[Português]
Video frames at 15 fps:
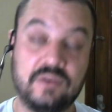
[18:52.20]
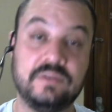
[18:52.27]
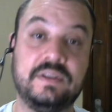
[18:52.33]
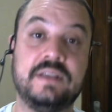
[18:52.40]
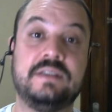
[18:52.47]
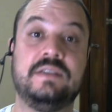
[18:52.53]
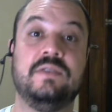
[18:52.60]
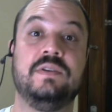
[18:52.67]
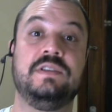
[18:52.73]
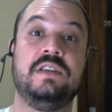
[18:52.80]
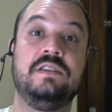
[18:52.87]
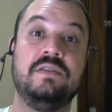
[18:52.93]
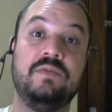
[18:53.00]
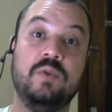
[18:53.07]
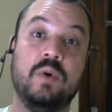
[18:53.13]
aconteceu? A
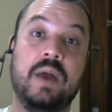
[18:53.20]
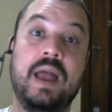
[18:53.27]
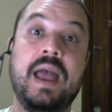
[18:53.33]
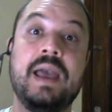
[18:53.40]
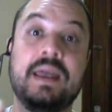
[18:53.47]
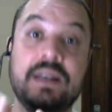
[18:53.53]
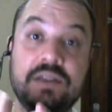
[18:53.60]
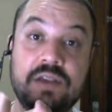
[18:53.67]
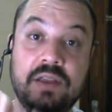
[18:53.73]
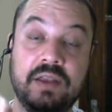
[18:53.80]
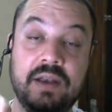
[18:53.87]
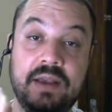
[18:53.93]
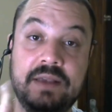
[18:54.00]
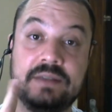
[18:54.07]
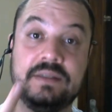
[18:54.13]
gente viu regra de
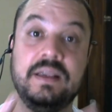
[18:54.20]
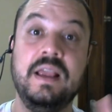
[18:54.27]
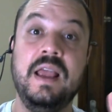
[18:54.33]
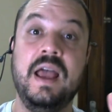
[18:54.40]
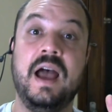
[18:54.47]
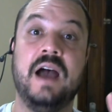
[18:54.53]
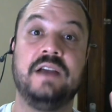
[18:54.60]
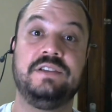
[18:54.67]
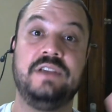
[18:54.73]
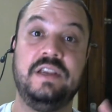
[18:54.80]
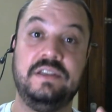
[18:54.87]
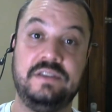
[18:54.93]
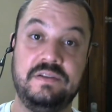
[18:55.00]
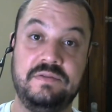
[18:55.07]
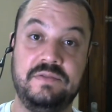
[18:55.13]
três, a
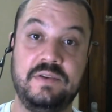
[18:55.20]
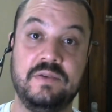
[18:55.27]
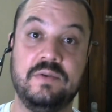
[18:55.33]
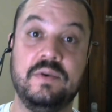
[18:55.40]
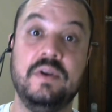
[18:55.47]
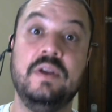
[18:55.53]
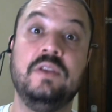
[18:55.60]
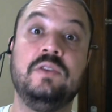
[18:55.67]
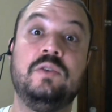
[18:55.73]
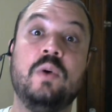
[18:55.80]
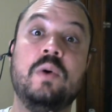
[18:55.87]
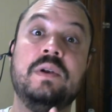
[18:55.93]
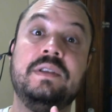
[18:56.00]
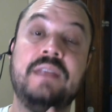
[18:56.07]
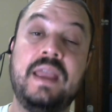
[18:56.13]
gente viu
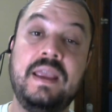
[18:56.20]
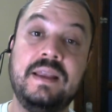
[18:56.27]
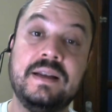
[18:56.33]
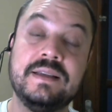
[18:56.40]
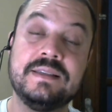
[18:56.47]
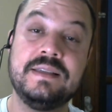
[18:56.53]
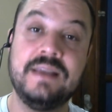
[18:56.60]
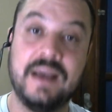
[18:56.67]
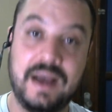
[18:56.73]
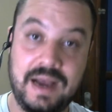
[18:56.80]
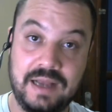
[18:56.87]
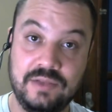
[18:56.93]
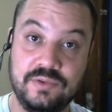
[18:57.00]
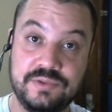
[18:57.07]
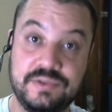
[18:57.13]
torneiras e
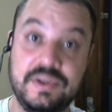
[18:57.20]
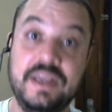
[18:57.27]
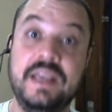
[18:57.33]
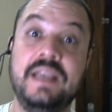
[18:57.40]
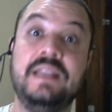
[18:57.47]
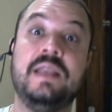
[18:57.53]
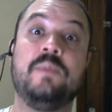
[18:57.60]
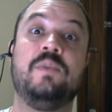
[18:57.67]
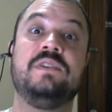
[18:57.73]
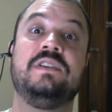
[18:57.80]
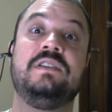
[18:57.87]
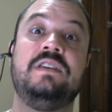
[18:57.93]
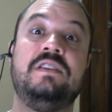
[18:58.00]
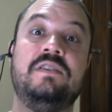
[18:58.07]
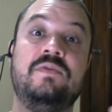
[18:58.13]
ralos, e depois
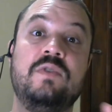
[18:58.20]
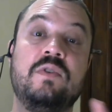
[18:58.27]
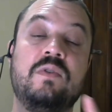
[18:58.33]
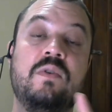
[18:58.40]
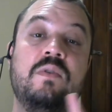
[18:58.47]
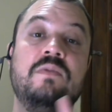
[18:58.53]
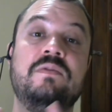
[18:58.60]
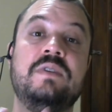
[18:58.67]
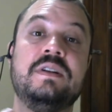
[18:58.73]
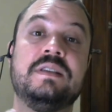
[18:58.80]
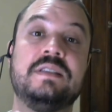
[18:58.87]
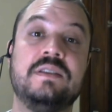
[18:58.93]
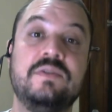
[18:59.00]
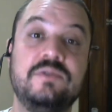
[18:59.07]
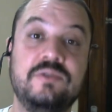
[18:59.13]
a gente viu
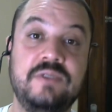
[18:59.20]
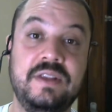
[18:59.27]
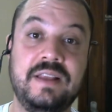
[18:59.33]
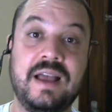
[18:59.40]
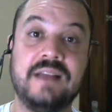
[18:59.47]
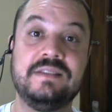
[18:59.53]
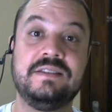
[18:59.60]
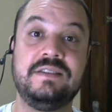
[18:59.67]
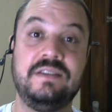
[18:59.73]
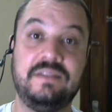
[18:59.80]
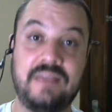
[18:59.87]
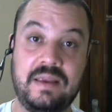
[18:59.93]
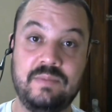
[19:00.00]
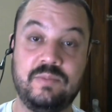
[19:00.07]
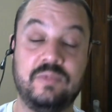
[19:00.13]
conversão de unidades de
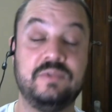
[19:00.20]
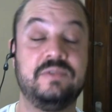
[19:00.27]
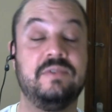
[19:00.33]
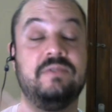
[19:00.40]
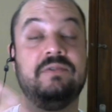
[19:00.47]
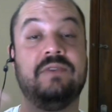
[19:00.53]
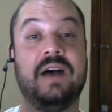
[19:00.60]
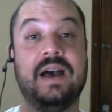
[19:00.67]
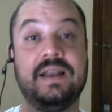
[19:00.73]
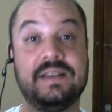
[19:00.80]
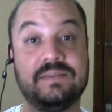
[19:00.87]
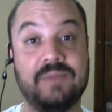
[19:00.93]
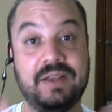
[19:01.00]
tempo. São várias